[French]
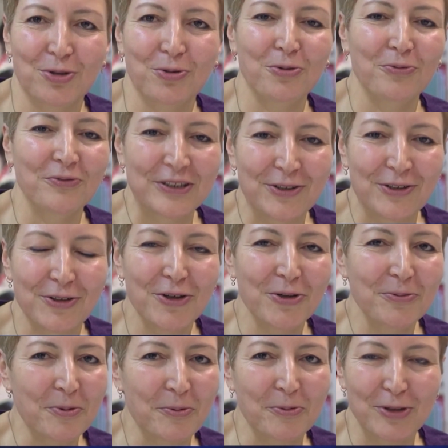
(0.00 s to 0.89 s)
J'y trouve
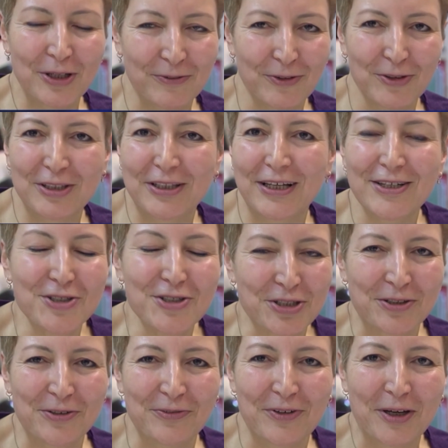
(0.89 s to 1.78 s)
énormément
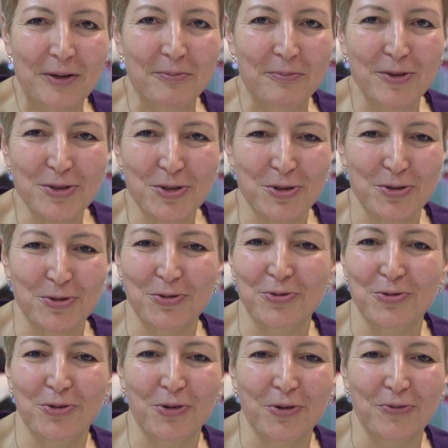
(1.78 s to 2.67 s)
d'avantages et vraiment,
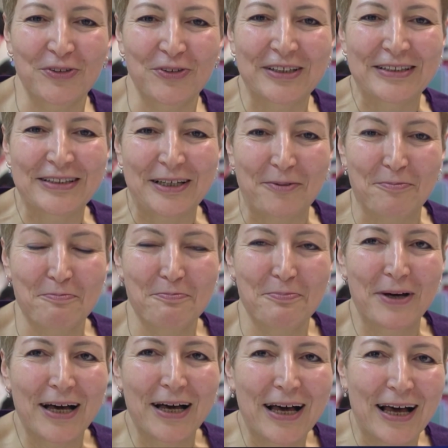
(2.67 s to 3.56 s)
je ne reviendrai
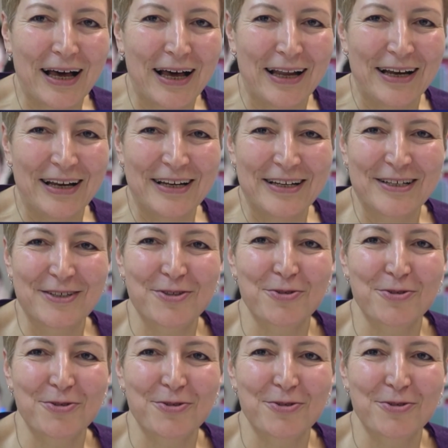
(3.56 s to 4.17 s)
pas à la